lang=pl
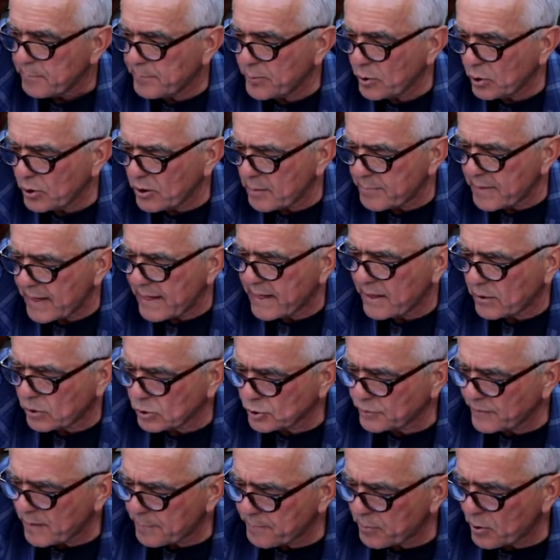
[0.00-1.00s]
pionem E
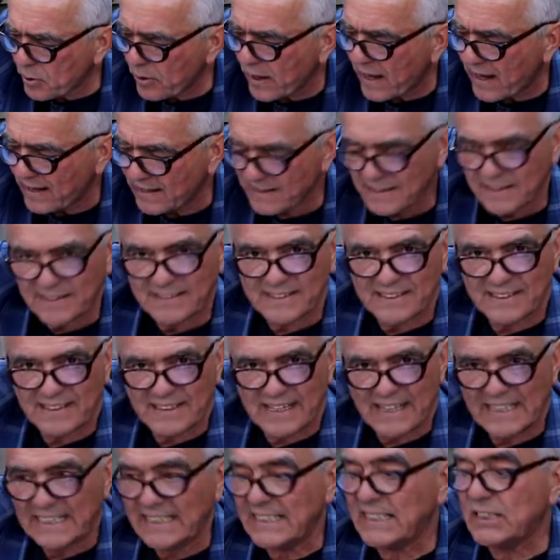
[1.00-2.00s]
o dwa pola.
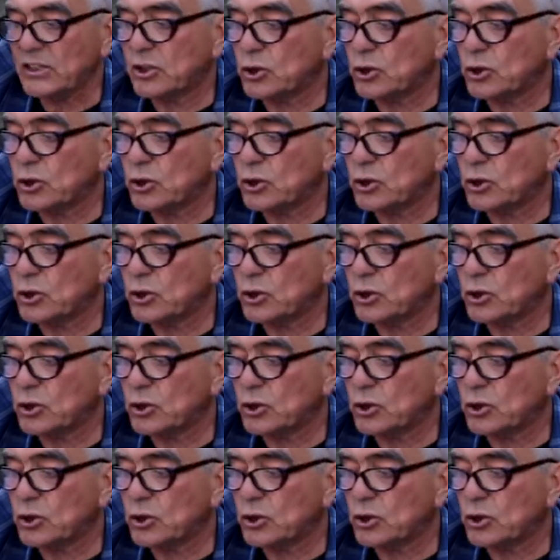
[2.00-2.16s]
I